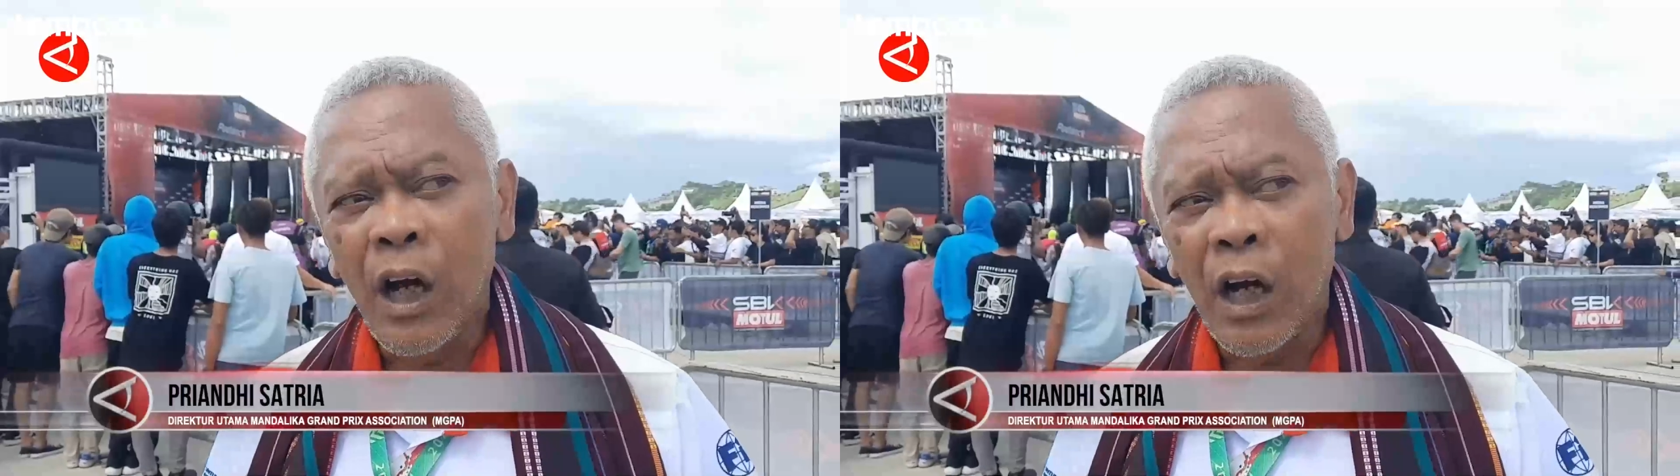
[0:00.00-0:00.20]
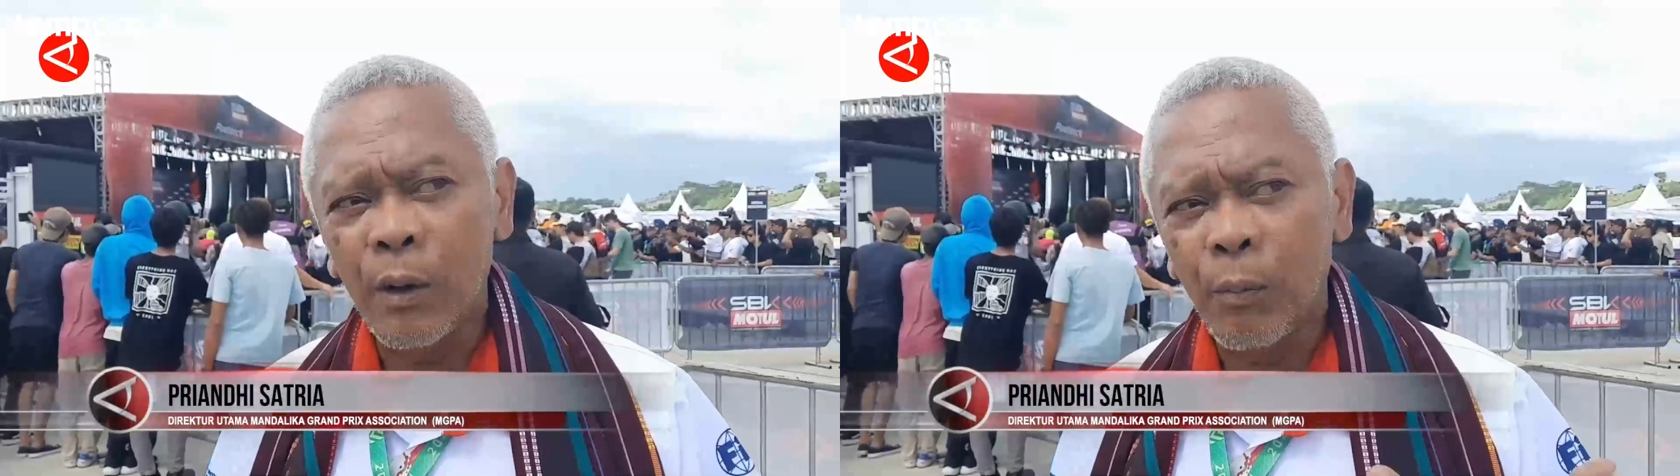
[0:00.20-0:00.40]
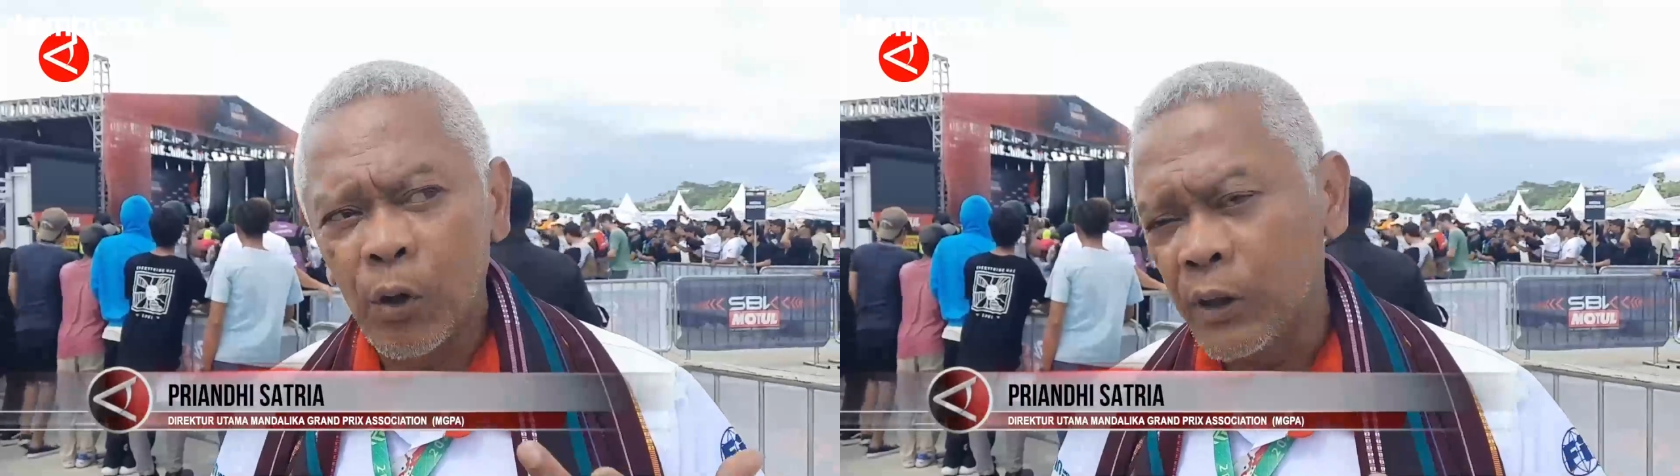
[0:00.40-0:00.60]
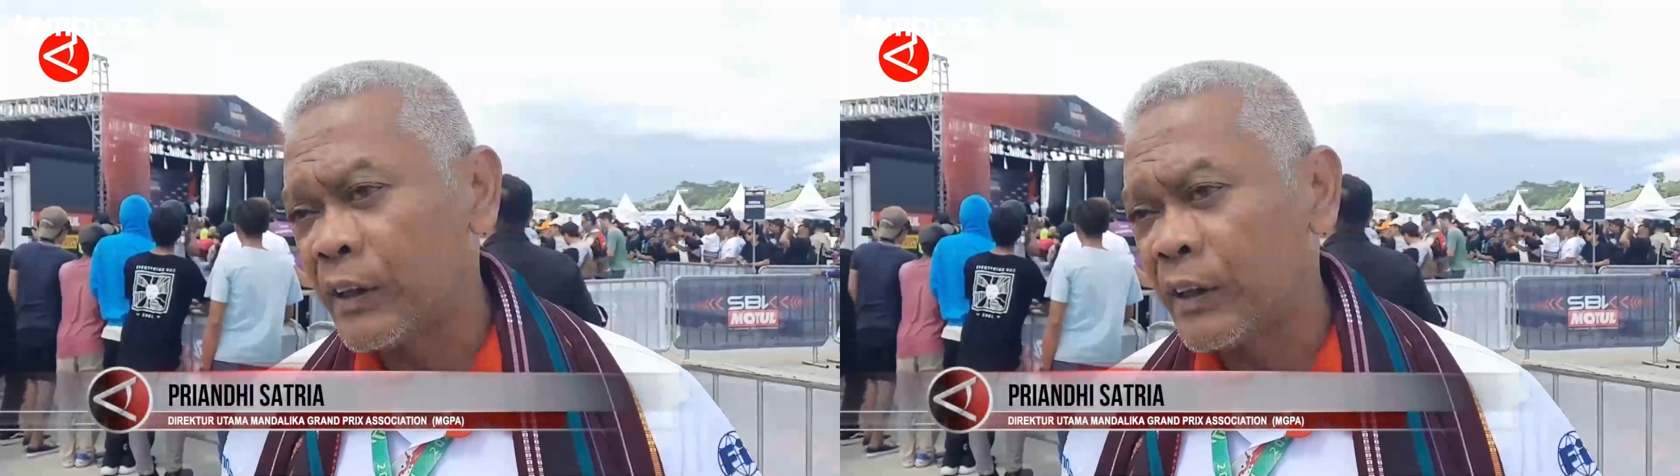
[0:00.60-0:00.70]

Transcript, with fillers: ada polisi